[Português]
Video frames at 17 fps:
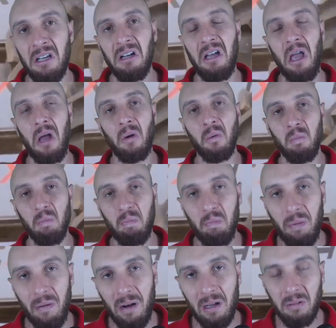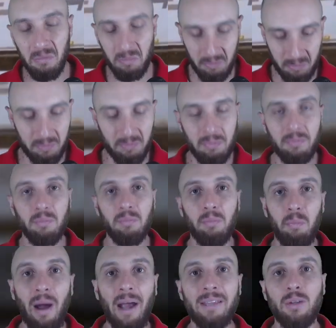É um, é um
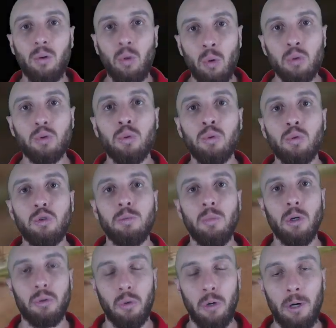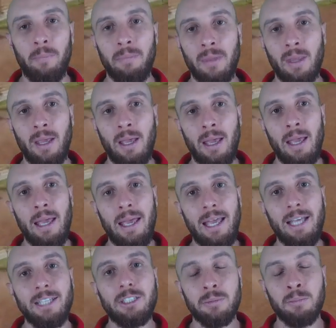baita conjunto de motor.
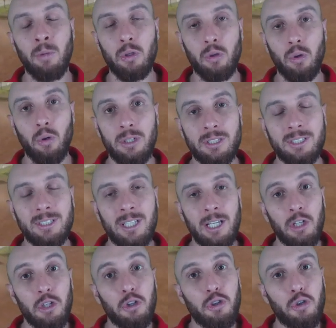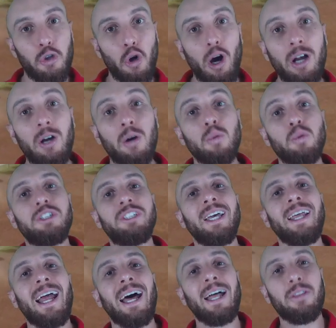Esses motores tocam
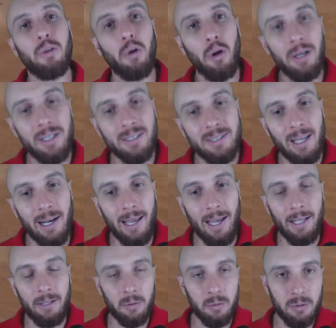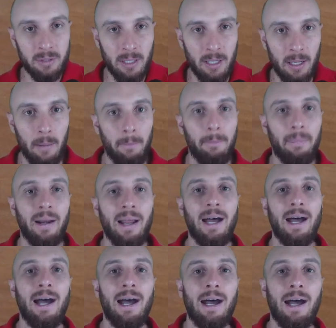geradores elétricos
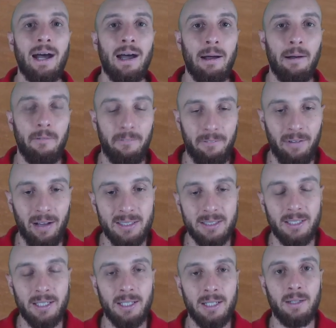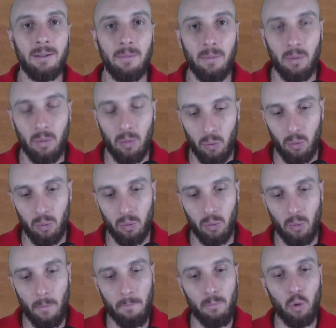para fazer
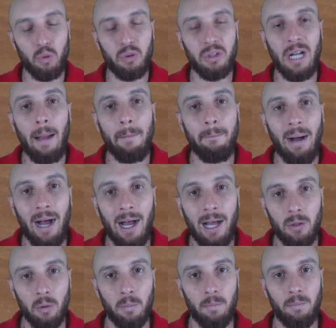o, o trabalho